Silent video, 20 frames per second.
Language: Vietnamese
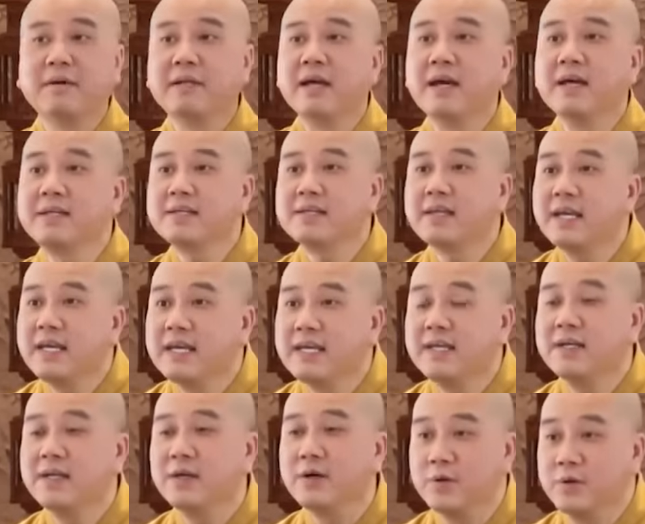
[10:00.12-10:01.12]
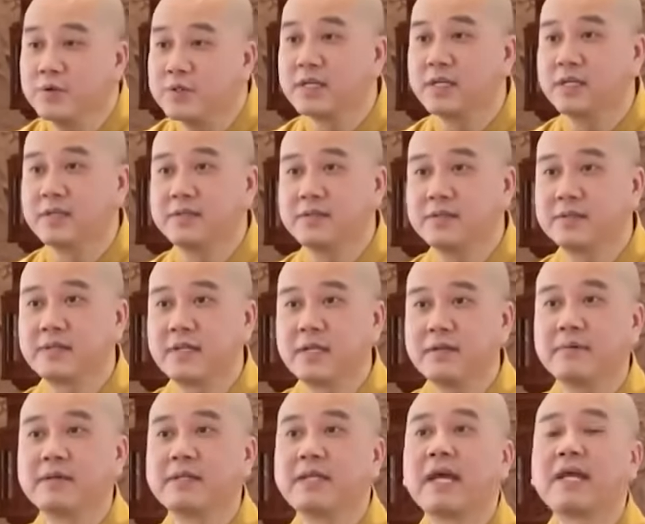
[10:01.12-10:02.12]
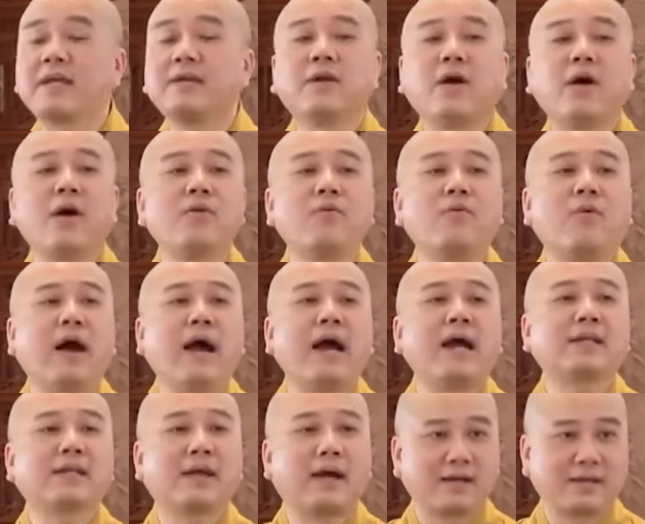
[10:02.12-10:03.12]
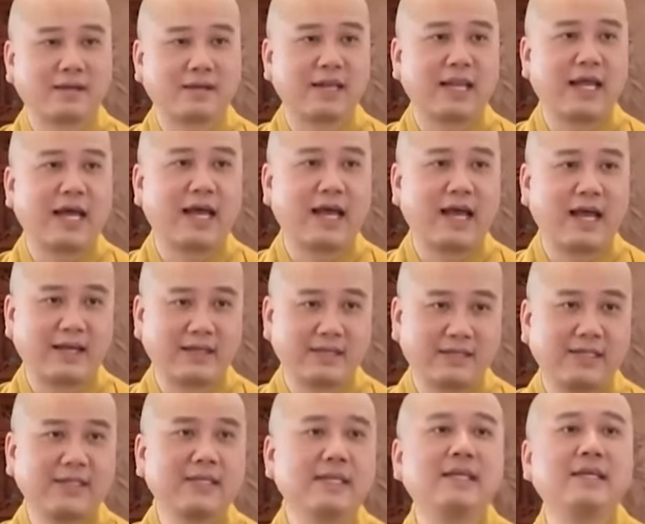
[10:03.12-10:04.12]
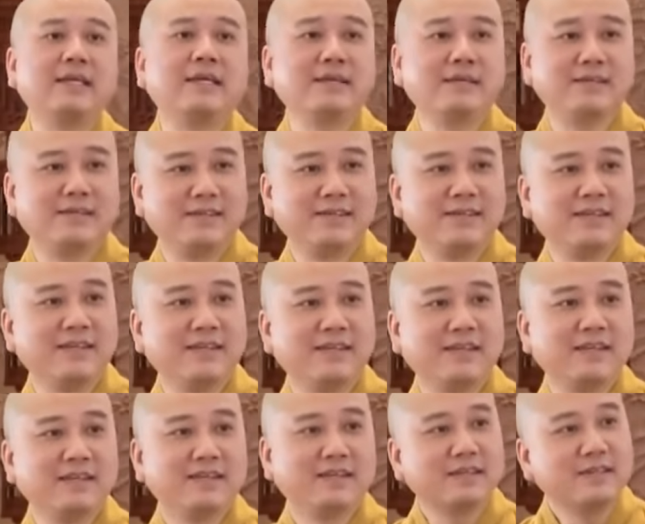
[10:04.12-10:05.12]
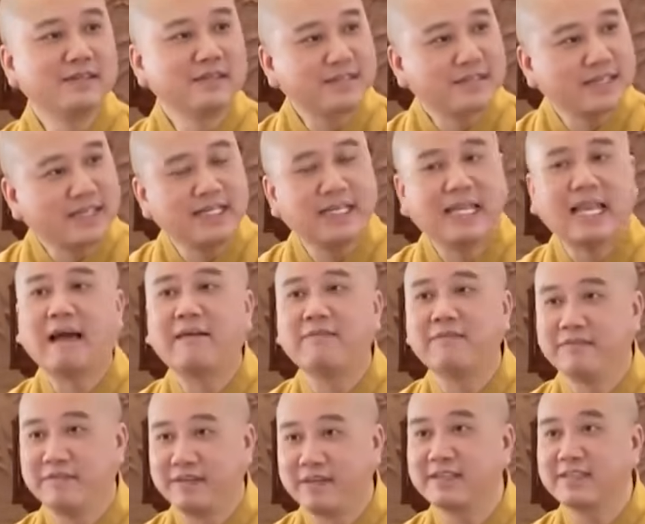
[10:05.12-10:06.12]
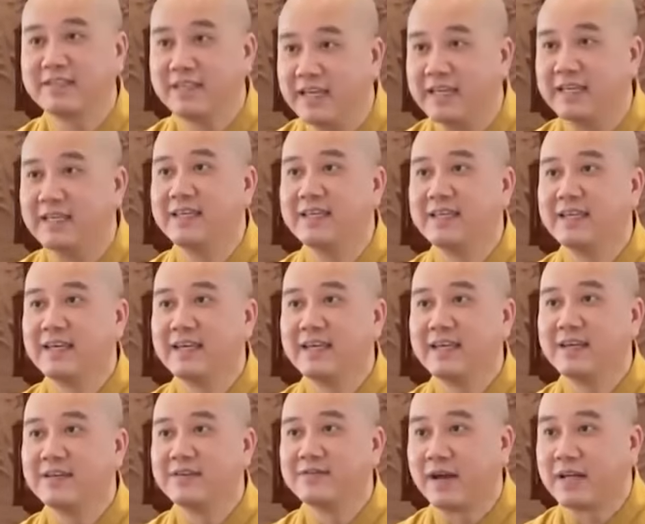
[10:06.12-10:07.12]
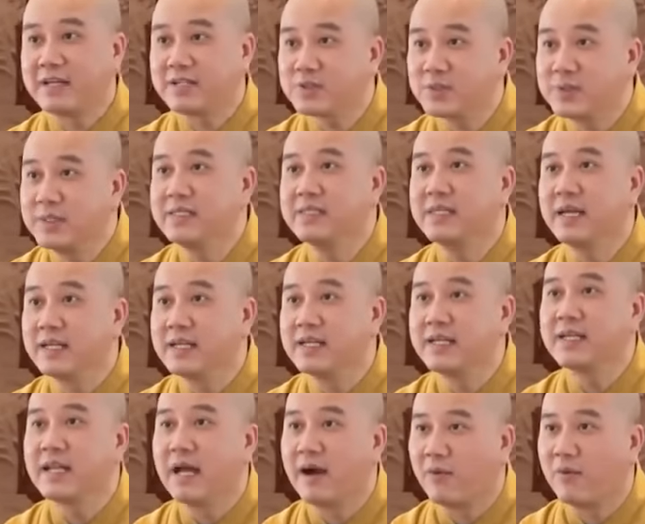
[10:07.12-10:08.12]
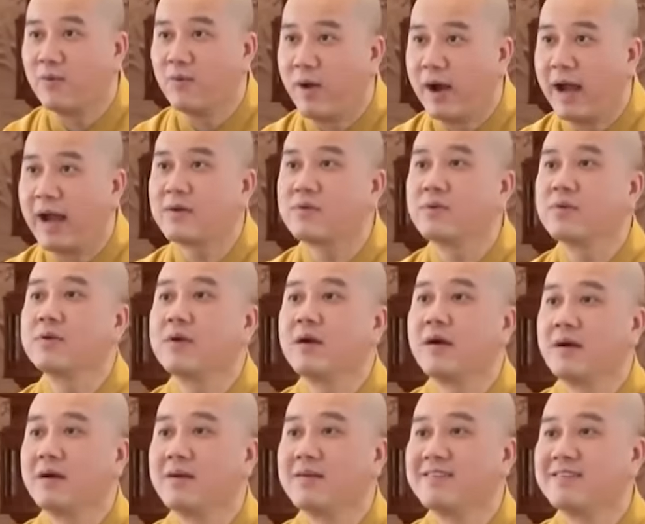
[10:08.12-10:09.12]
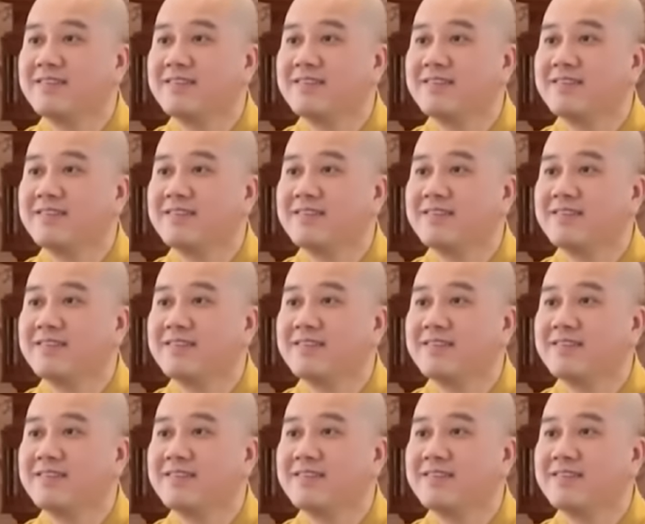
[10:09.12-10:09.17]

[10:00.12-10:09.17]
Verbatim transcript: mà đến khi hữu sự thì mới thấy nó quả thật là chí lý trước khi làm việc gì phải suy nghĩ đến hậu quả của nó